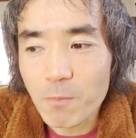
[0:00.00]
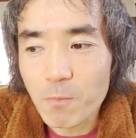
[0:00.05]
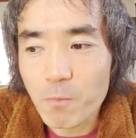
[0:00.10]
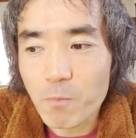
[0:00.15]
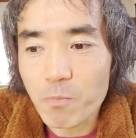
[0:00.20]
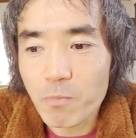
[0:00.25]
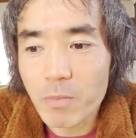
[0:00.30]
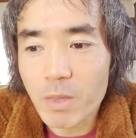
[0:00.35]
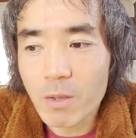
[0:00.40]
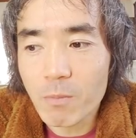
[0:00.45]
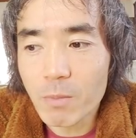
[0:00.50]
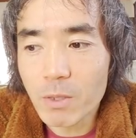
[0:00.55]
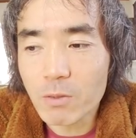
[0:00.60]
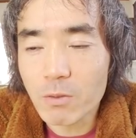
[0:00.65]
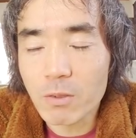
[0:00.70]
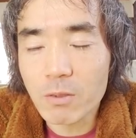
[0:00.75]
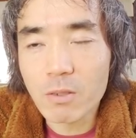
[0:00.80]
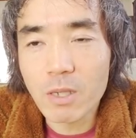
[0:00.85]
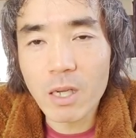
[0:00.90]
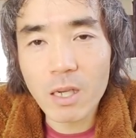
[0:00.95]
うん、まあ
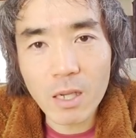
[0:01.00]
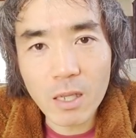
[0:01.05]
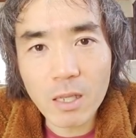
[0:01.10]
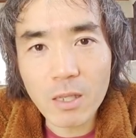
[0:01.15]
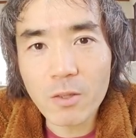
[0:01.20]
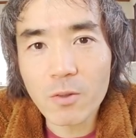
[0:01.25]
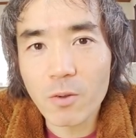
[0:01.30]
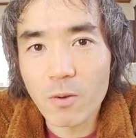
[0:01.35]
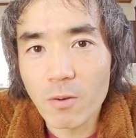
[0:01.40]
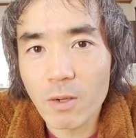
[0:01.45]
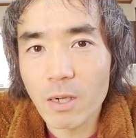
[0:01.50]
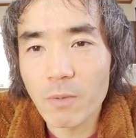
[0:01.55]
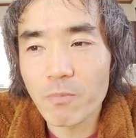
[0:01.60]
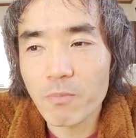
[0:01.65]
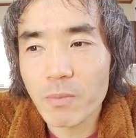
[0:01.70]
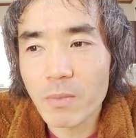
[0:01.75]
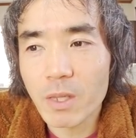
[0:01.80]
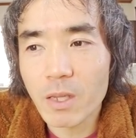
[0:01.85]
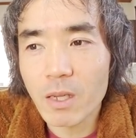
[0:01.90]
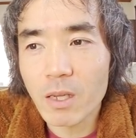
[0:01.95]
それぐらいかな今日は
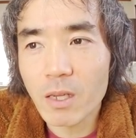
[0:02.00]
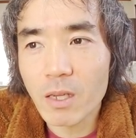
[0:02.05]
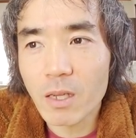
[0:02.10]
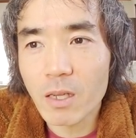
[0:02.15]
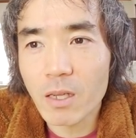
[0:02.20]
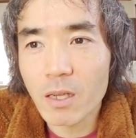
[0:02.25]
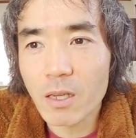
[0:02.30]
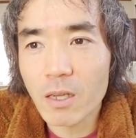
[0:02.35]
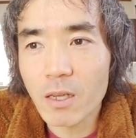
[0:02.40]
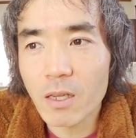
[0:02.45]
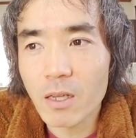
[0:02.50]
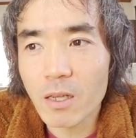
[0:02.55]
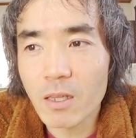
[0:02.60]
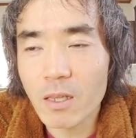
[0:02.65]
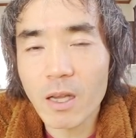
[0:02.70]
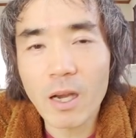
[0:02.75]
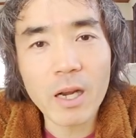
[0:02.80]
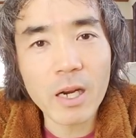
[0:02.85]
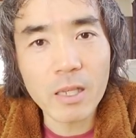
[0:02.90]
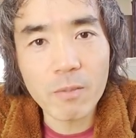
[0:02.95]
で
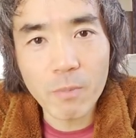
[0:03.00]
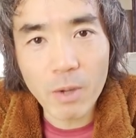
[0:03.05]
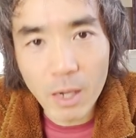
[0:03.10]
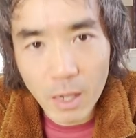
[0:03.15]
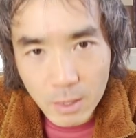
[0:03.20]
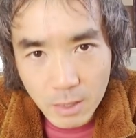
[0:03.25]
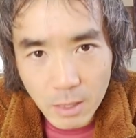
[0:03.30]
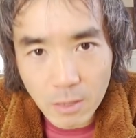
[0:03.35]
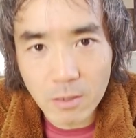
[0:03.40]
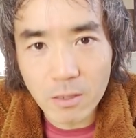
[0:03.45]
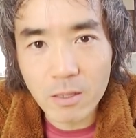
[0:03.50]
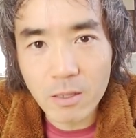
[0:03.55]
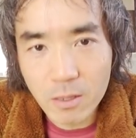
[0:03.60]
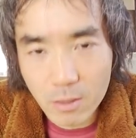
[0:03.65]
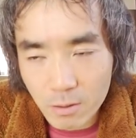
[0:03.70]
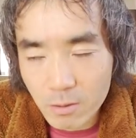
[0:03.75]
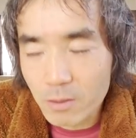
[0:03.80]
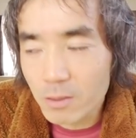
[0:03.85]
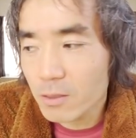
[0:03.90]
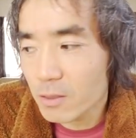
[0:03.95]
流れに任せる
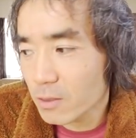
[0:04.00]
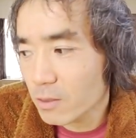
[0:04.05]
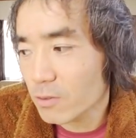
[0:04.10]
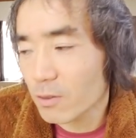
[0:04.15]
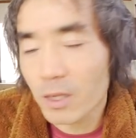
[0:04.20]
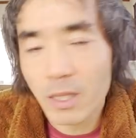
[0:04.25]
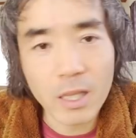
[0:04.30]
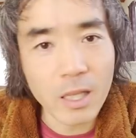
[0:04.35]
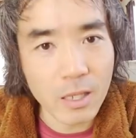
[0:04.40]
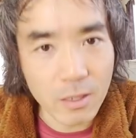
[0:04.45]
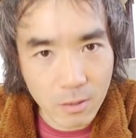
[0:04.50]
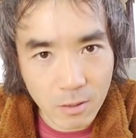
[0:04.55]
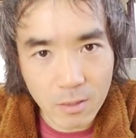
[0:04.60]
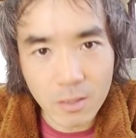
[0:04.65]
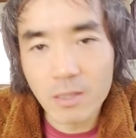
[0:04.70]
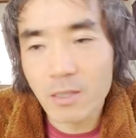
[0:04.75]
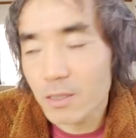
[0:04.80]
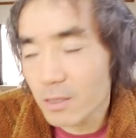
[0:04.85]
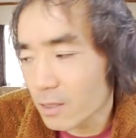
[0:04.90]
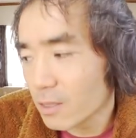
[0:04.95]
それでいく
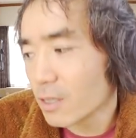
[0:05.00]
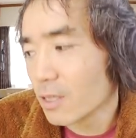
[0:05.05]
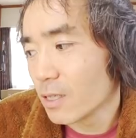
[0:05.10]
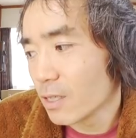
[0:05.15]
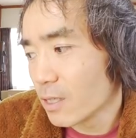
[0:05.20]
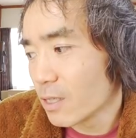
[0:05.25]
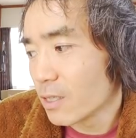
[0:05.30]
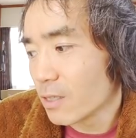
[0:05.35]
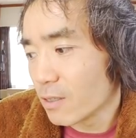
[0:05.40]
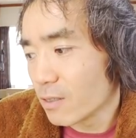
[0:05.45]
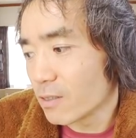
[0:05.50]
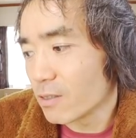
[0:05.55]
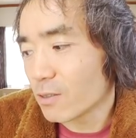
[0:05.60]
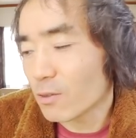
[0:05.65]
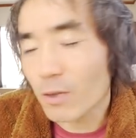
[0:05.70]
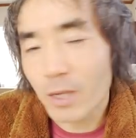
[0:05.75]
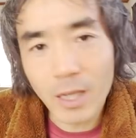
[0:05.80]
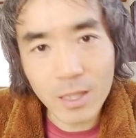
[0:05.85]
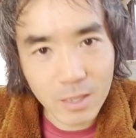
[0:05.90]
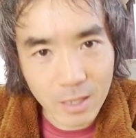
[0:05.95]

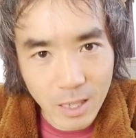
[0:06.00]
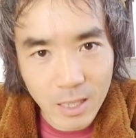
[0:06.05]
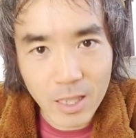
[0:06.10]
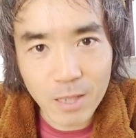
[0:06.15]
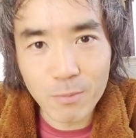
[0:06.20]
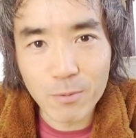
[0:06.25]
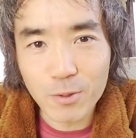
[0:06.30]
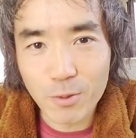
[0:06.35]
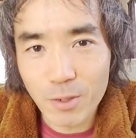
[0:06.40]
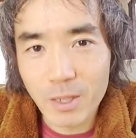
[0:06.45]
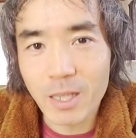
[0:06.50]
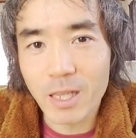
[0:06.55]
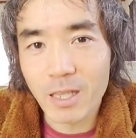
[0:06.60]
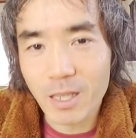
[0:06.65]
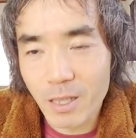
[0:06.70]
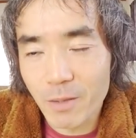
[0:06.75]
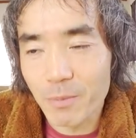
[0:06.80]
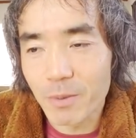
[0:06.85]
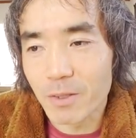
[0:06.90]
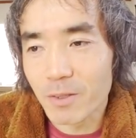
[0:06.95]
とりあえずやってみるそれで
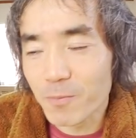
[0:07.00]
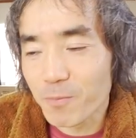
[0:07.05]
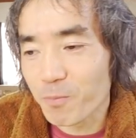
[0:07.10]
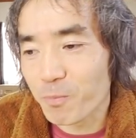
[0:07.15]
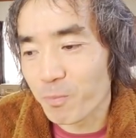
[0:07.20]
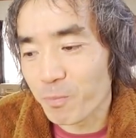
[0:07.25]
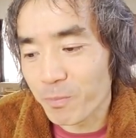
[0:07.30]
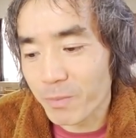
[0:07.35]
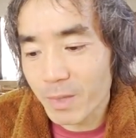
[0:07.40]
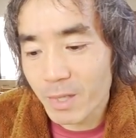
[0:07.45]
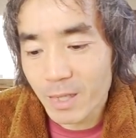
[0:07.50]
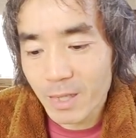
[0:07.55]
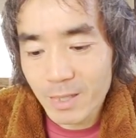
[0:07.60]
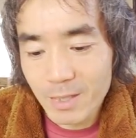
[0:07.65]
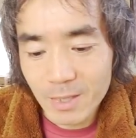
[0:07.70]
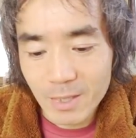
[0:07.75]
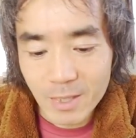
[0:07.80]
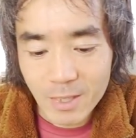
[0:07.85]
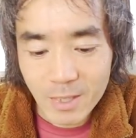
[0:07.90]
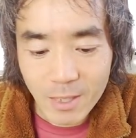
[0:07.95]
やってみる
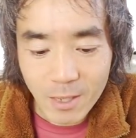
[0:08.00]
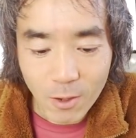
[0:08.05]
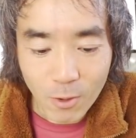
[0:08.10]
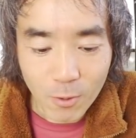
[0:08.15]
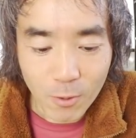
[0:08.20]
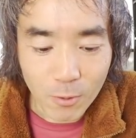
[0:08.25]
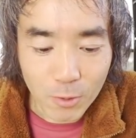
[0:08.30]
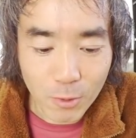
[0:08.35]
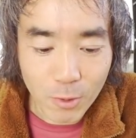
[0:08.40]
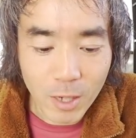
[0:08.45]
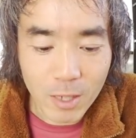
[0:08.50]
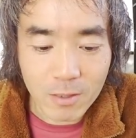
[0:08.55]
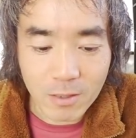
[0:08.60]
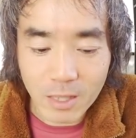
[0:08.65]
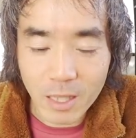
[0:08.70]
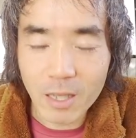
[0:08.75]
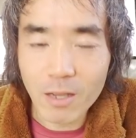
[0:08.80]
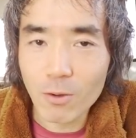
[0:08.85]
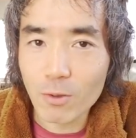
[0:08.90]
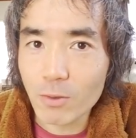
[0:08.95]
おそらく
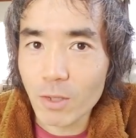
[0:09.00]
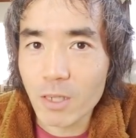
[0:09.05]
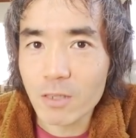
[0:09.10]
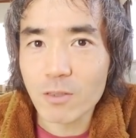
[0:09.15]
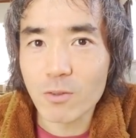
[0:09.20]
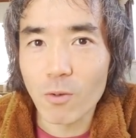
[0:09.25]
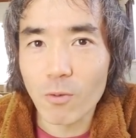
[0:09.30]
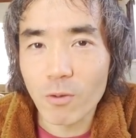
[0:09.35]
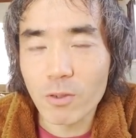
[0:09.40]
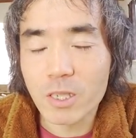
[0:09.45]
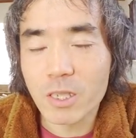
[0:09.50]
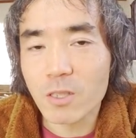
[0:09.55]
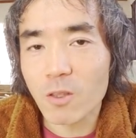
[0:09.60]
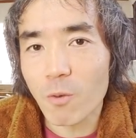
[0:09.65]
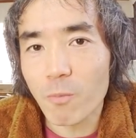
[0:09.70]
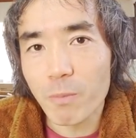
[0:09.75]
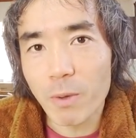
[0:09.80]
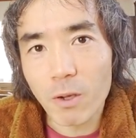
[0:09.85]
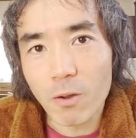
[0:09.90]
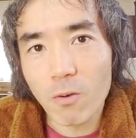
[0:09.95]
ねおそらくそのうち
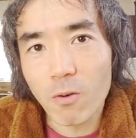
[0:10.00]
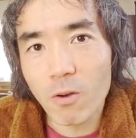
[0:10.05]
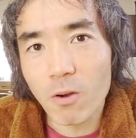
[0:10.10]
突破口